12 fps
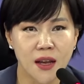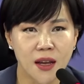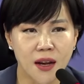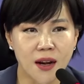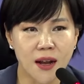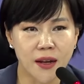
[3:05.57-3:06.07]

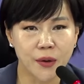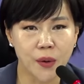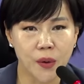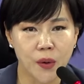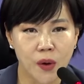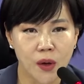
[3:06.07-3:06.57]

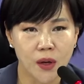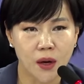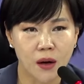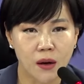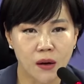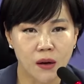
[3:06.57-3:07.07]
일례로
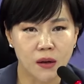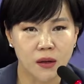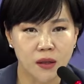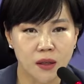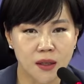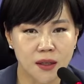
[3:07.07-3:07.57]

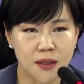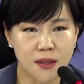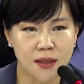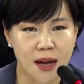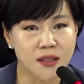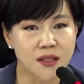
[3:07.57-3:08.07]
어,
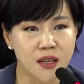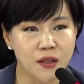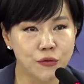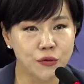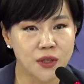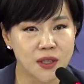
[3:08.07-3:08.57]

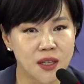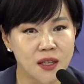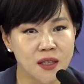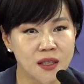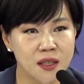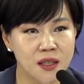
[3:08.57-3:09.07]

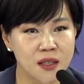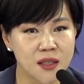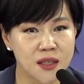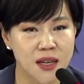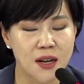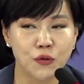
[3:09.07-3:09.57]
강서구청장